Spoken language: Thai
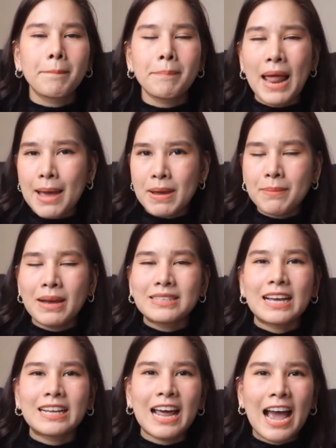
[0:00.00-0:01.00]
แปลเป็นภา
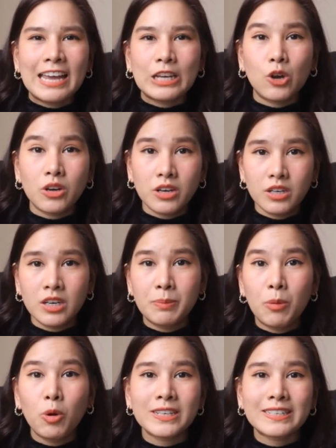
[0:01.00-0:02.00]
ษาไทยก็คือ
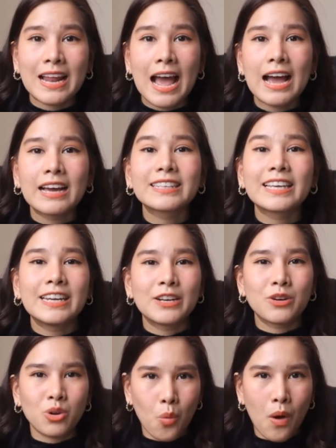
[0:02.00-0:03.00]
ผู้ชนะกิน
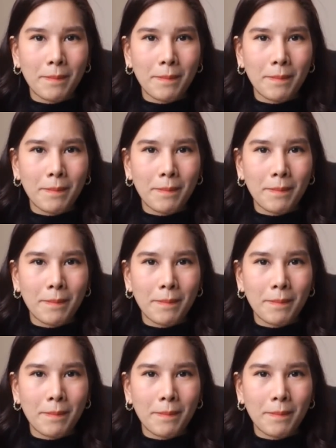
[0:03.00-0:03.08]
รวบ